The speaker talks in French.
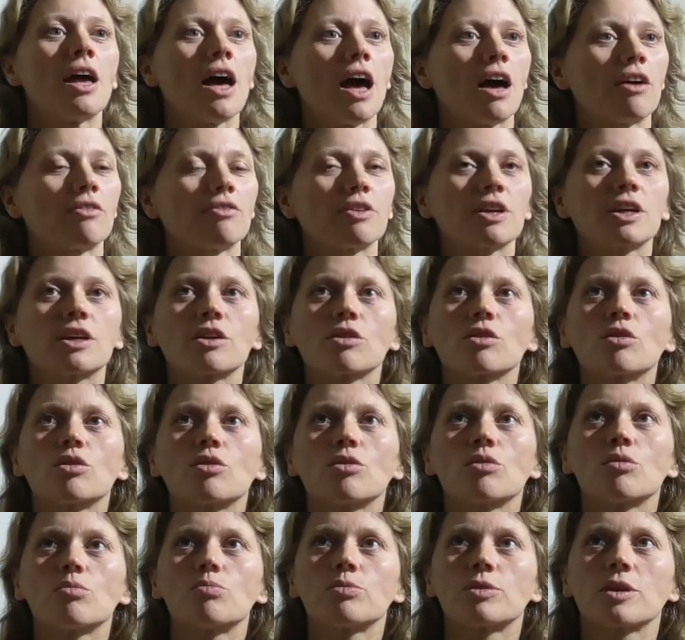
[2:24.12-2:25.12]
avec
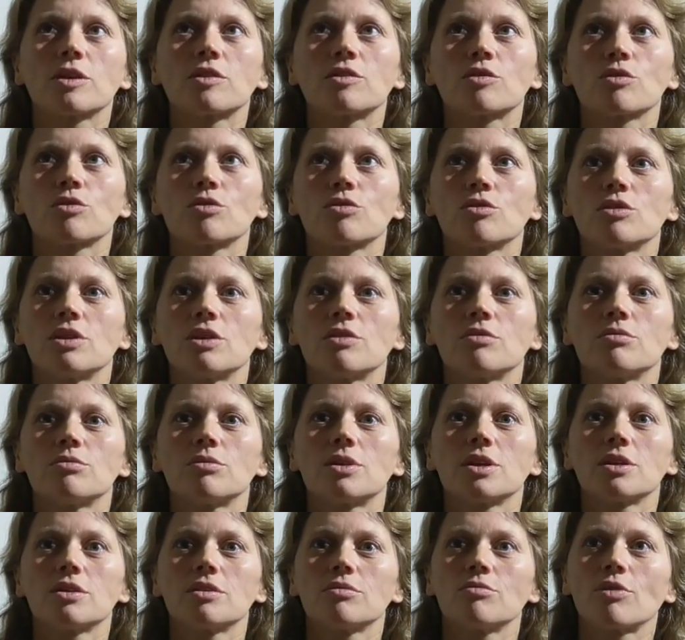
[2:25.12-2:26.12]
euh, peut-être euh,
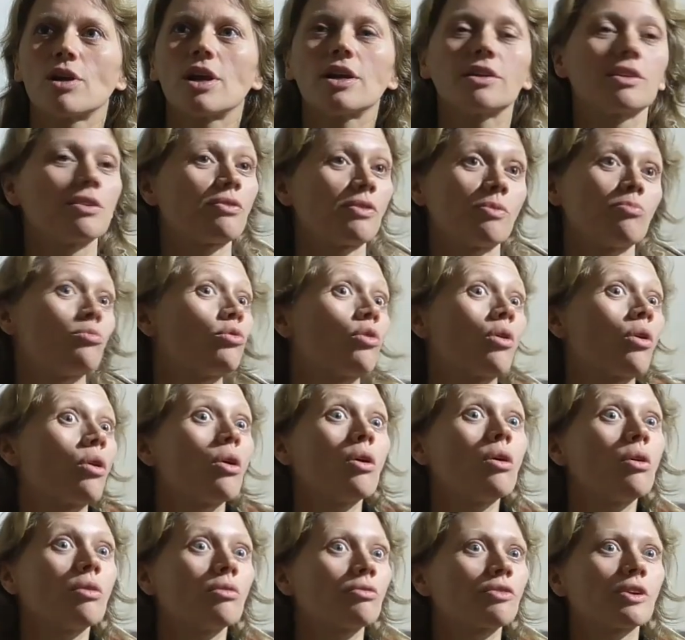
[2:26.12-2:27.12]
des, films
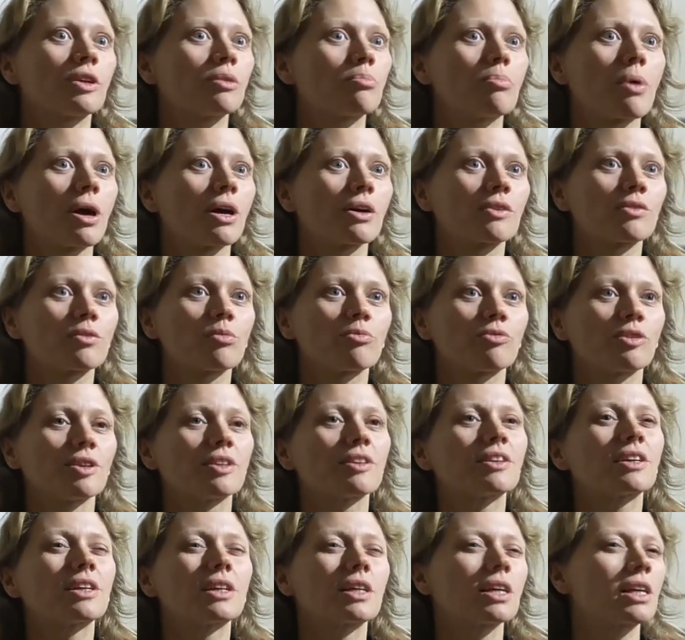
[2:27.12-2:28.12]
d'horreur, en fait, par exemple,
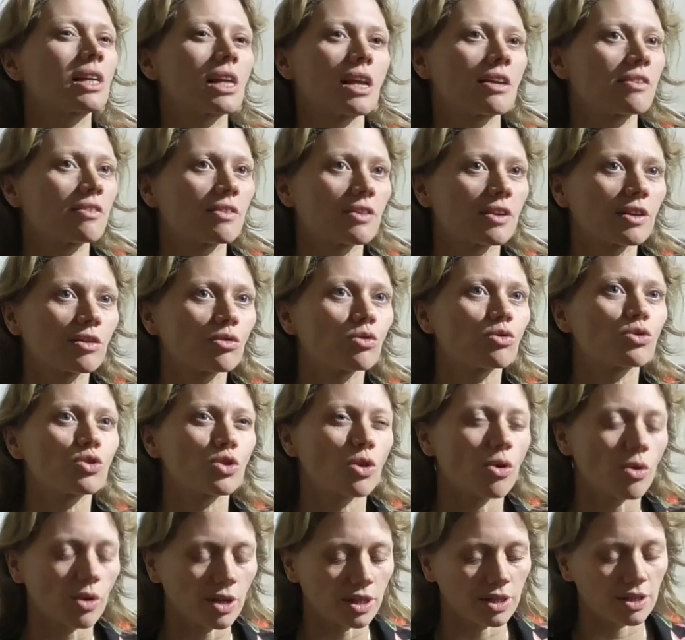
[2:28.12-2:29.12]
des, classiques de
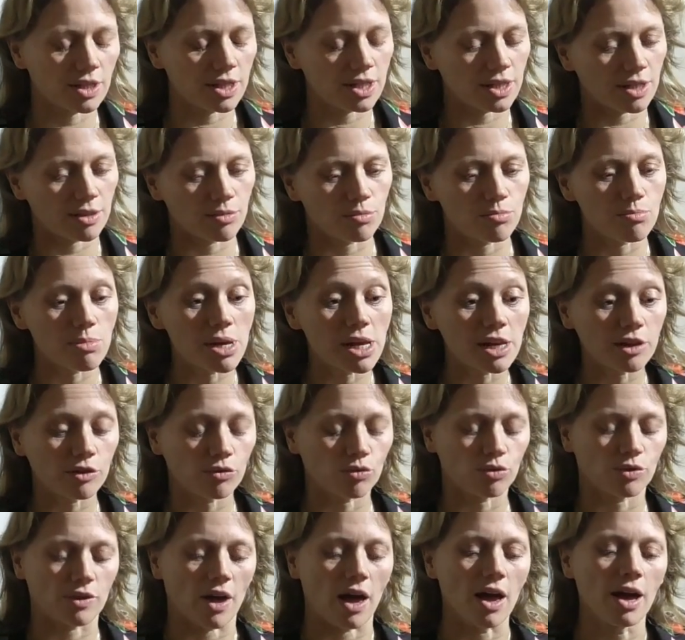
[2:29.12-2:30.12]
genre, et d'essayer de mêler
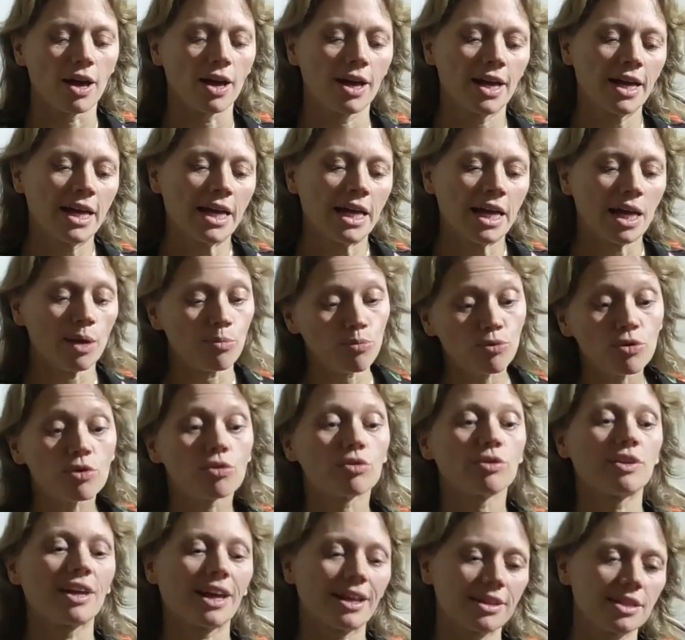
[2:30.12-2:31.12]
tout ça. Et puis
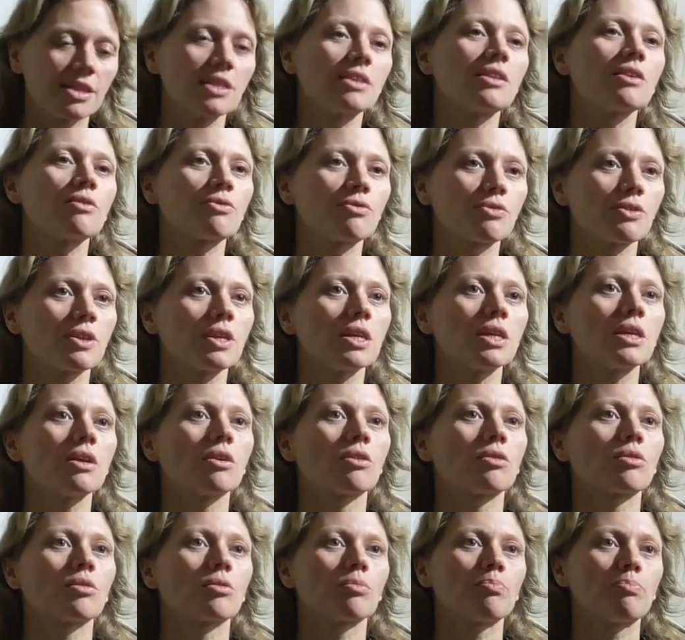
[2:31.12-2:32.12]
le dernier défi,
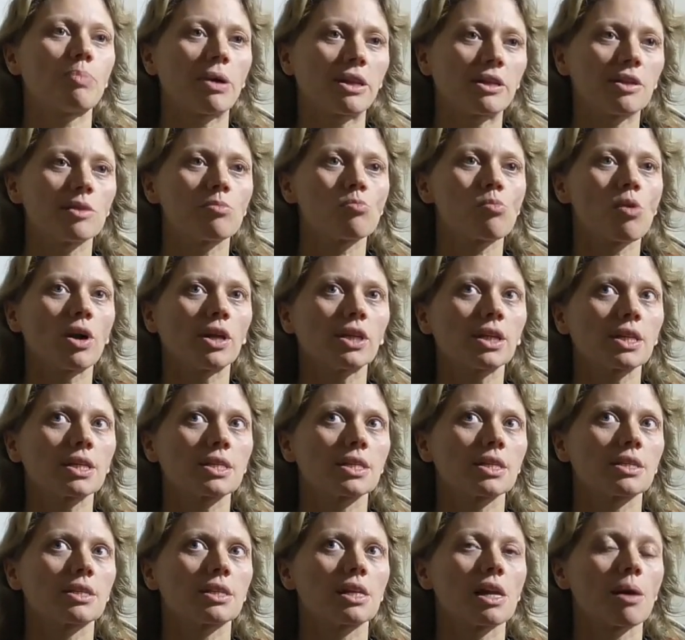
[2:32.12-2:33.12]
euh, pas des moindres,
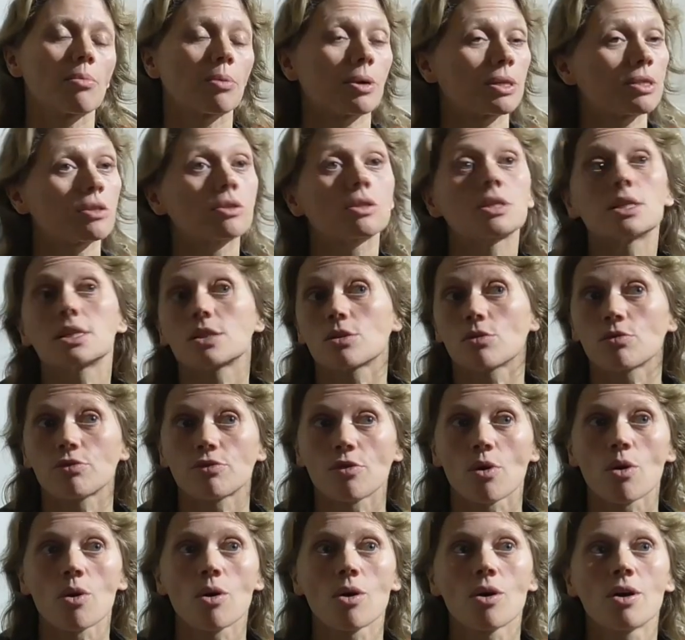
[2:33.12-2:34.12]
c'était la présence des
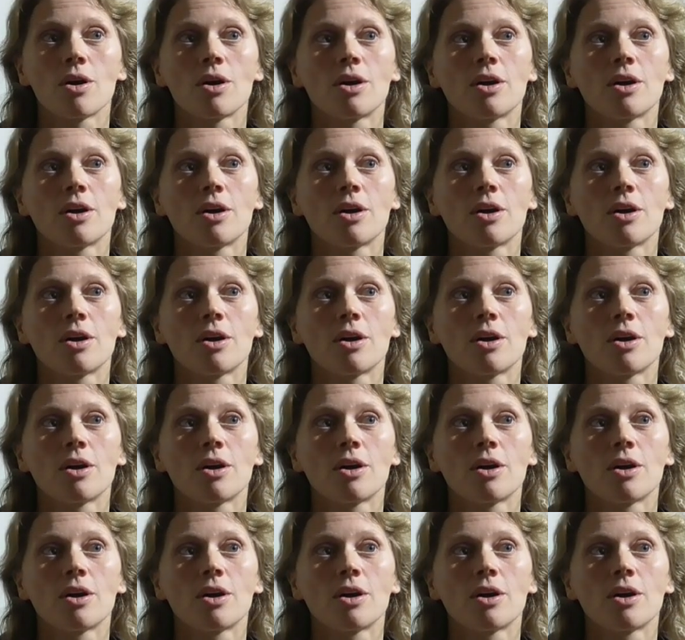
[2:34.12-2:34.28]
enfants,